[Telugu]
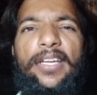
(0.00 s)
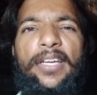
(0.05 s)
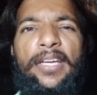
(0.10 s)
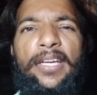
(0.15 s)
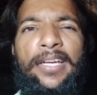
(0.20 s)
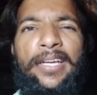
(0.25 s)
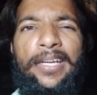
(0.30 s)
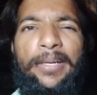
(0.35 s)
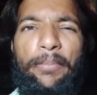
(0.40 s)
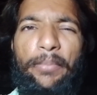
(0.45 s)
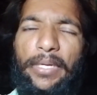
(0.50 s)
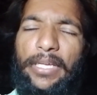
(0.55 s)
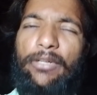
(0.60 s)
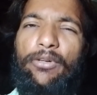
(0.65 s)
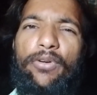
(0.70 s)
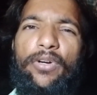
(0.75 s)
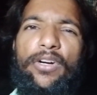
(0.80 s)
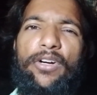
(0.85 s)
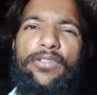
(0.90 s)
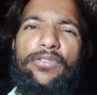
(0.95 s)
పెరుగు
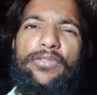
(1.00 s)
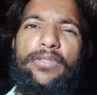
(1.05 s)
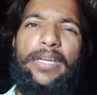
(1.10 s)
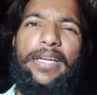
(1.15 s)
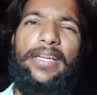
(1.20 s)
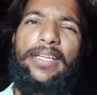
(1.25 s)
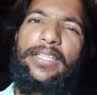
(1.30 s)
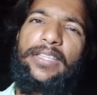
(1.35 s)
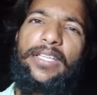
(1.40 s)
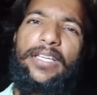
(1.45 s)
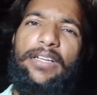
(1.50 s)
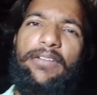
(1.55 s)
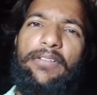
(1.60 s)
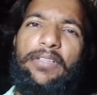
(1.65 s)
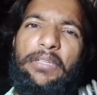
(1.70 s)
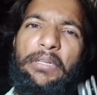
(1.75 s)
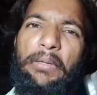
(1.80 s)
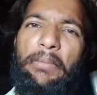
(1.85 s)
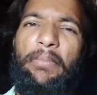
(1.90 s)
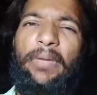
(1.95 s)
కావచ్చు ఎనీథింగ్
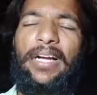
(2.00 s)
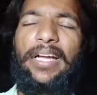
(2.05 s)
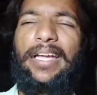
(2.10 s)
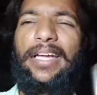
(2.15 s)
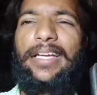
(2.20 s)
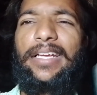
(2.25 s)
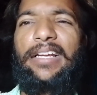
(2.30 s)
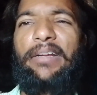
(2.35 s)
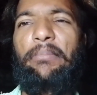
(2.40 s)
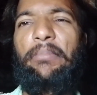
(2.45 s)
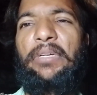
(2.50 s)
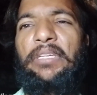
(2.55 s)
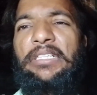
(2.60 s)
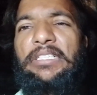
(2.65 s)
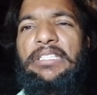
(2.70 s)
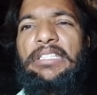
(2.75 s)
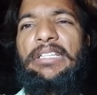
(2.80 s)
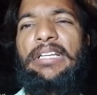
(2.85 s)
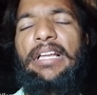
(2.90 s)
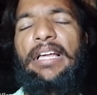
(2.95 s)
నిమ్మకాయ గిట్ల మిర్చి గిట్ల
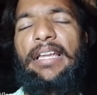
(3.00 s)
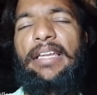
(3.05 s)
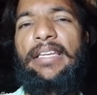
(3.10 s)
అన్ని